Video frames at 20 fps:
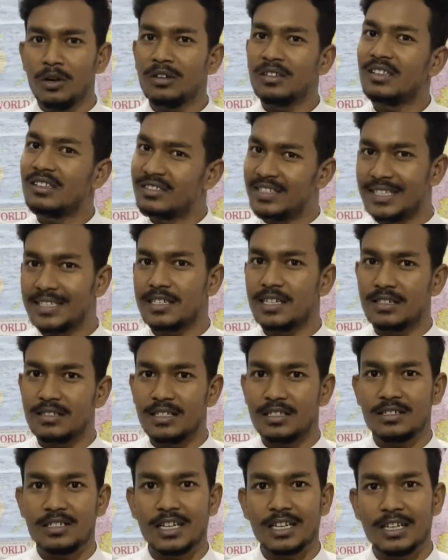लोग सिस्टर
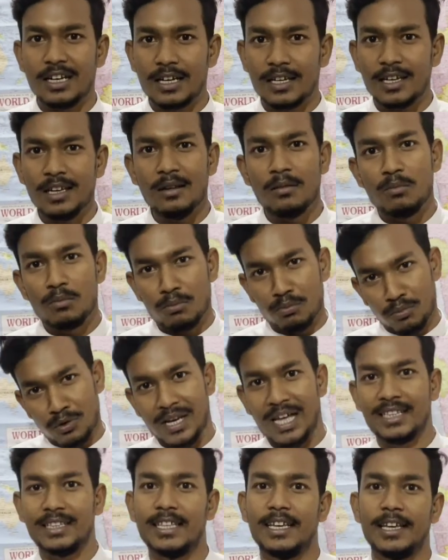सिस्टर कह के
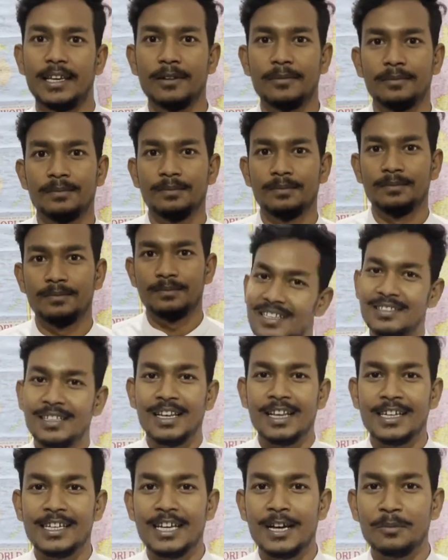बुलाते
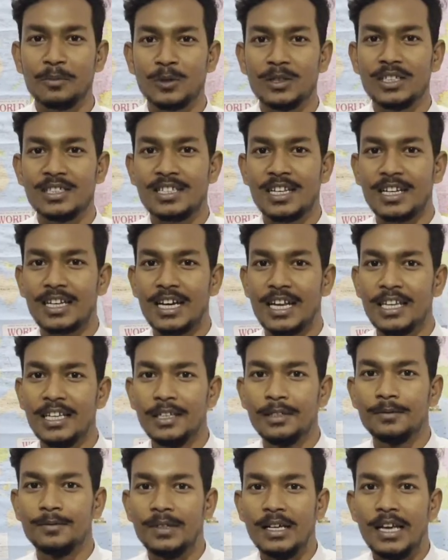हैं लगी आपको ये
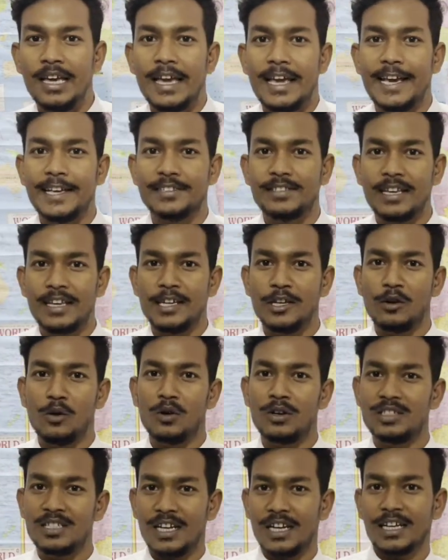जानकारी ऐसे ही
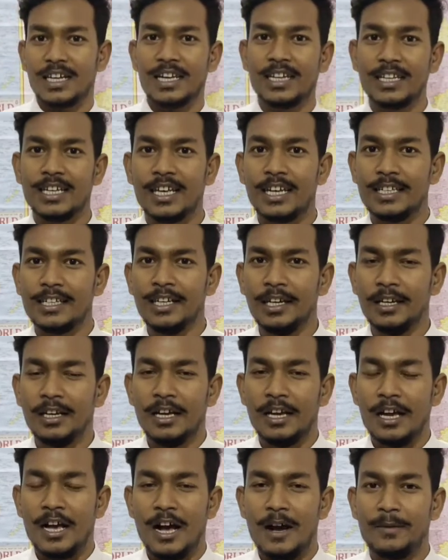और जानकारी के लिए
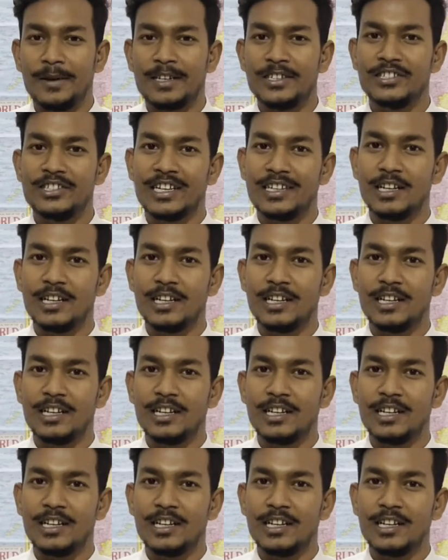हमारे